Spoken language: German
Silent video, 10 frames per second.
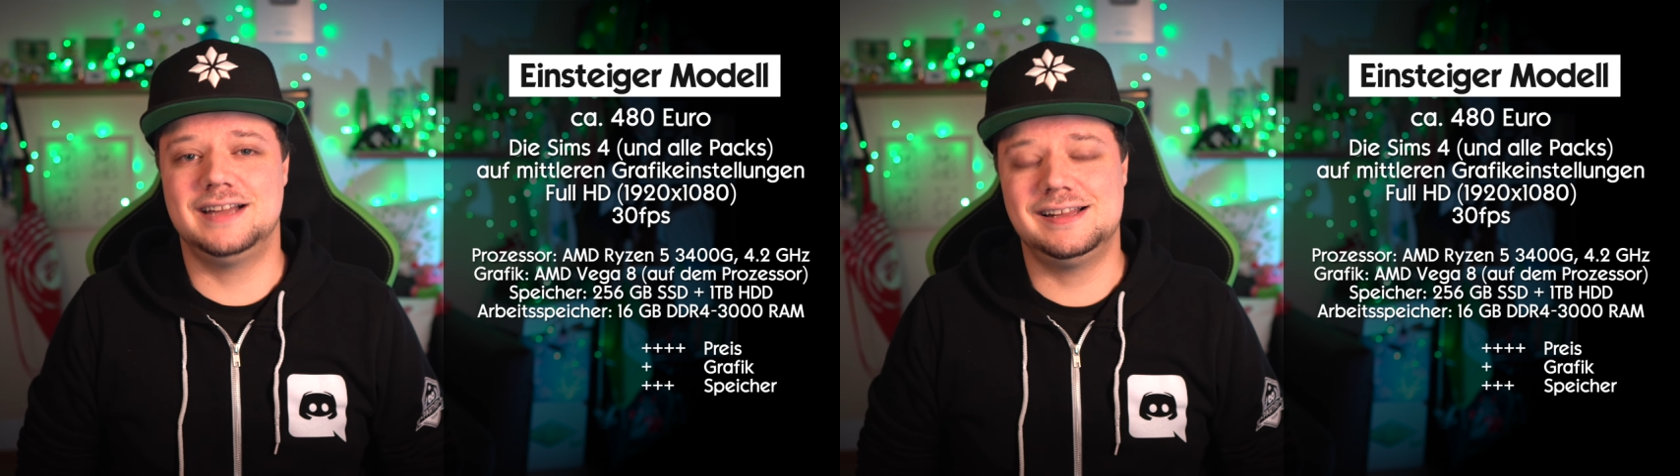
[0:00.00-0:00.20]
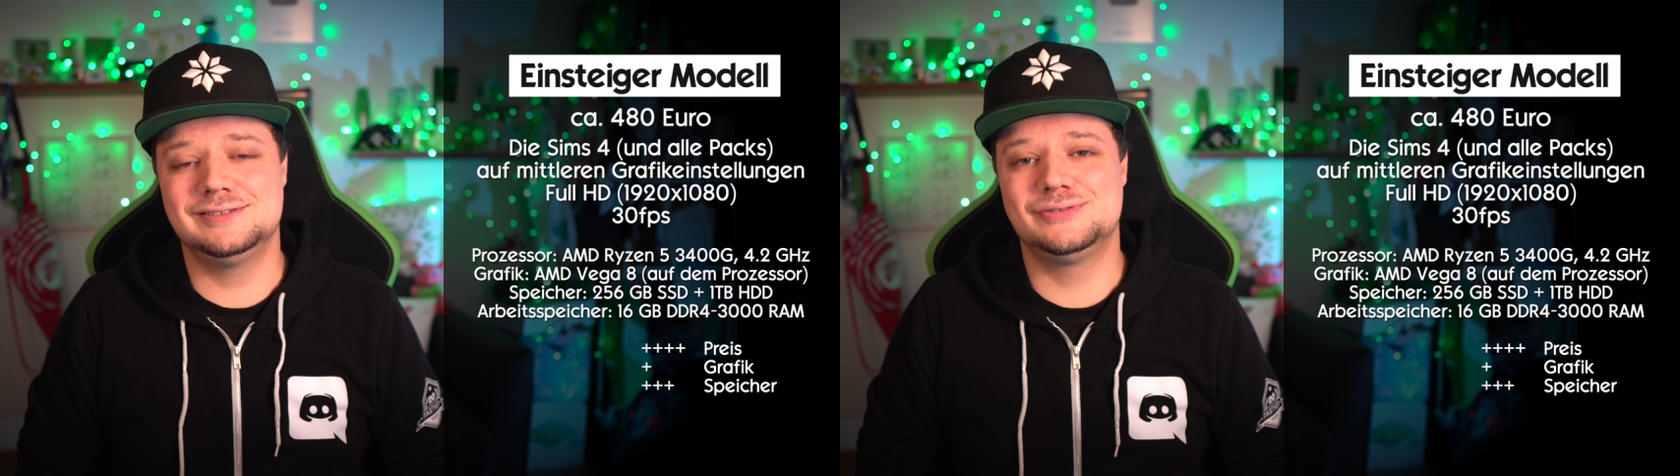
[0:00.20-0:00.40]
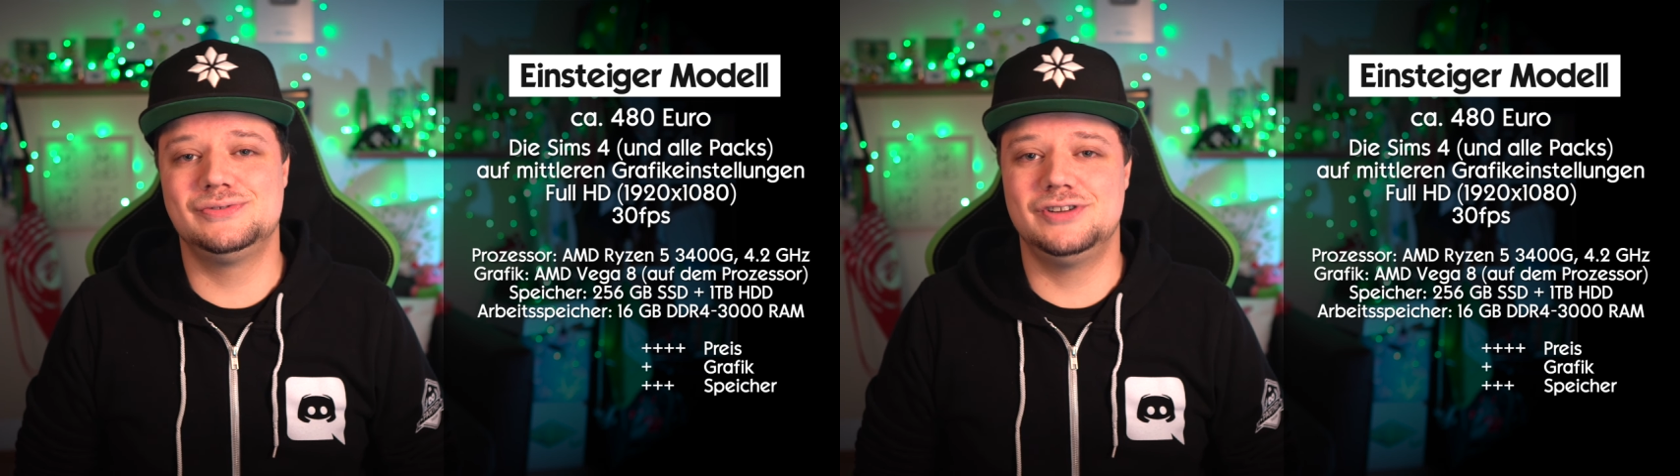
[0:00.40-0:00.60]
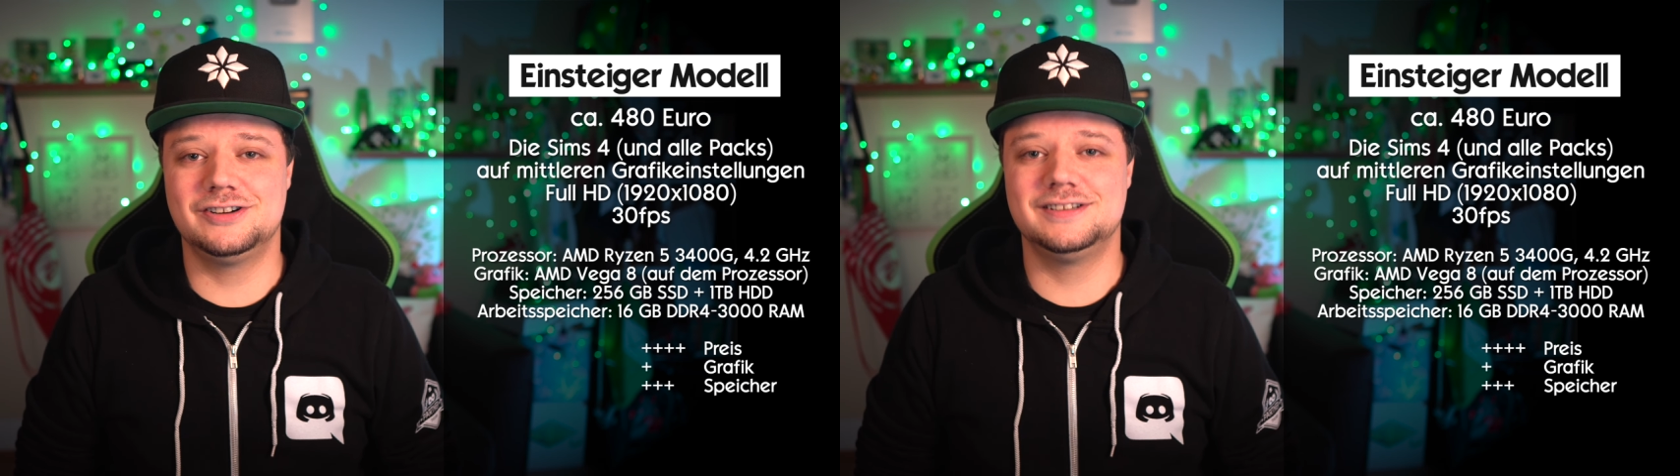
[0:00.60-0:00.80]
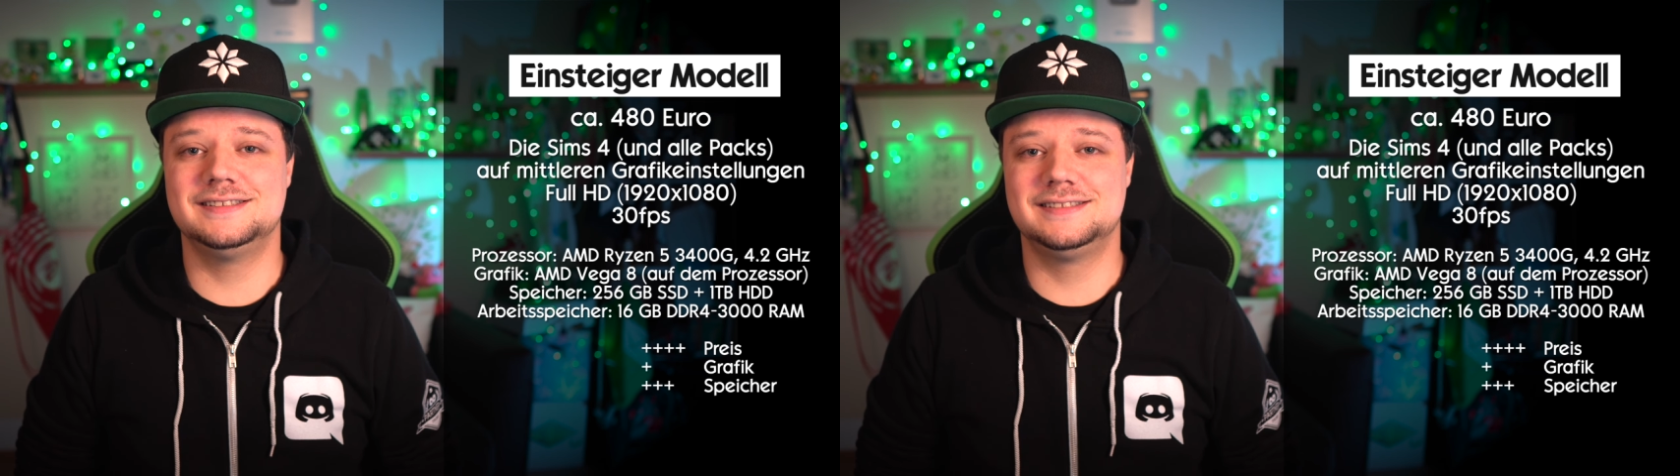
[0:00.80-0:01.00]
ganz so
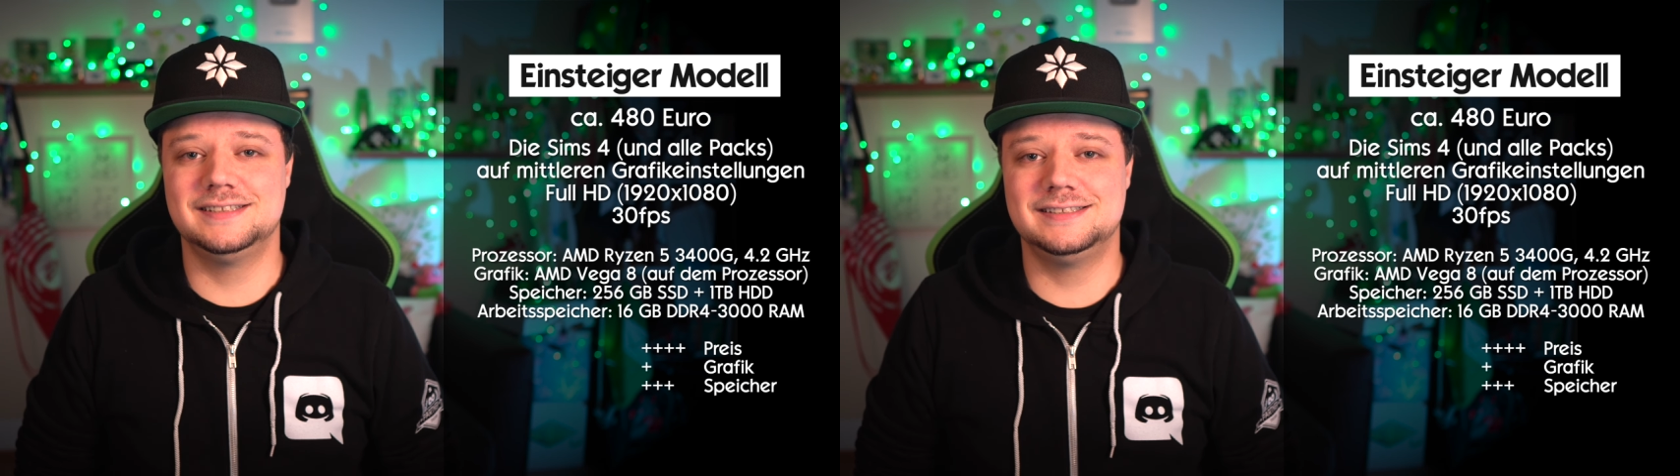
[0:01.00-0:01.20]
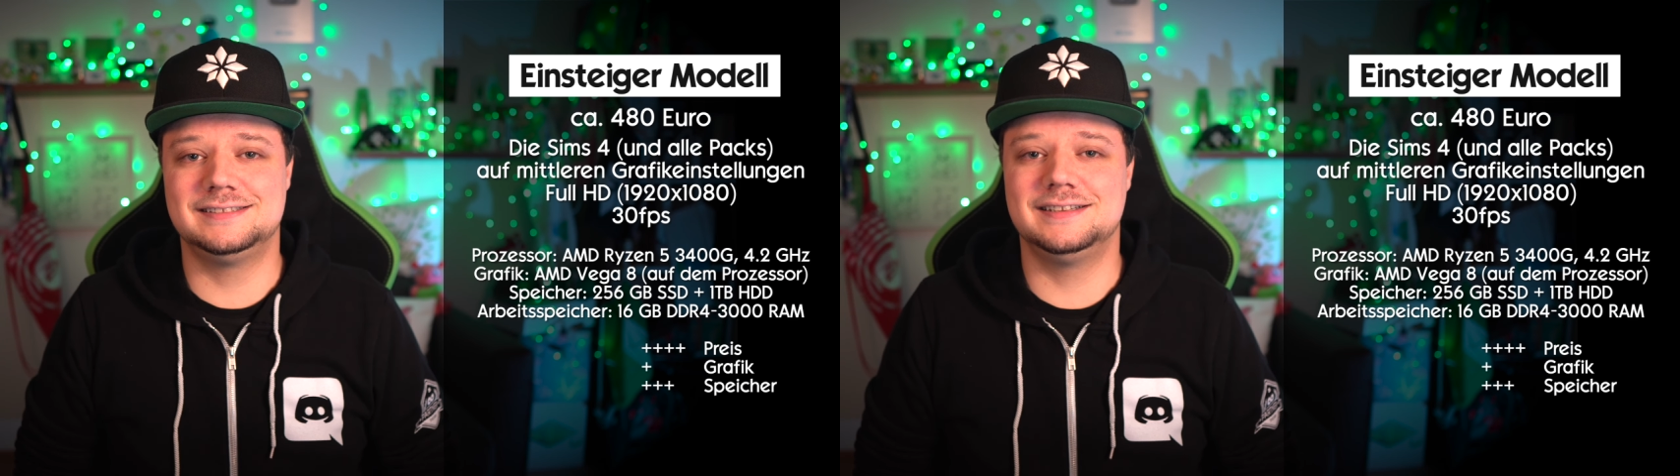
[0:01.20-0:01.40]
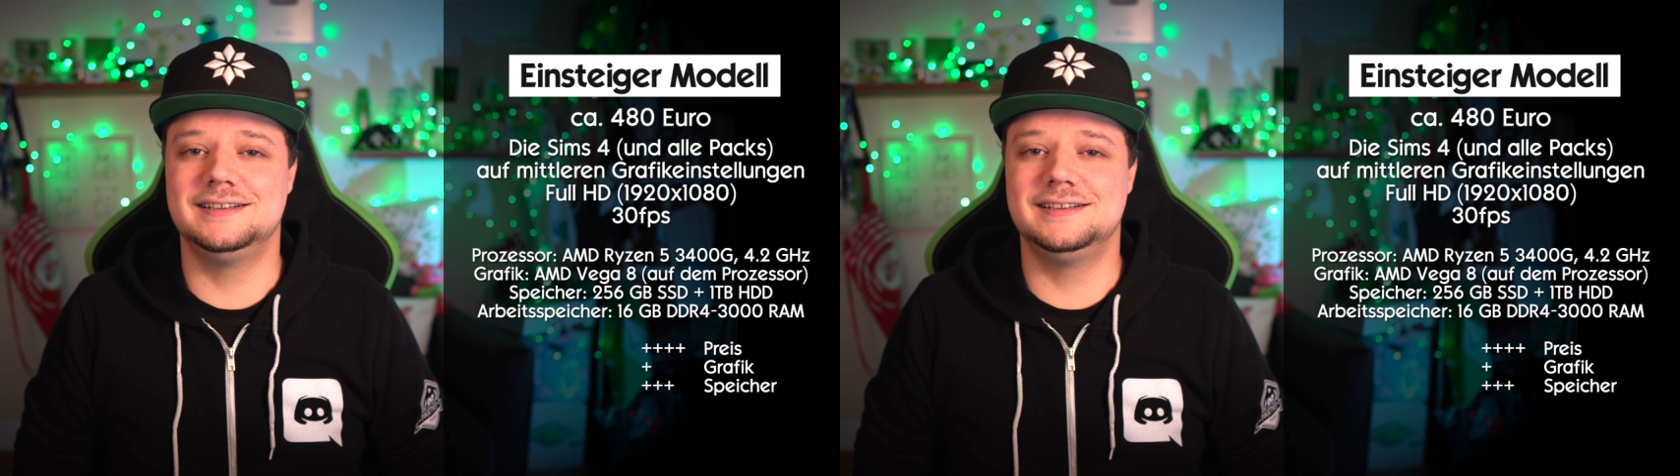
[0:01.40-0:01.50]
locker sitzt,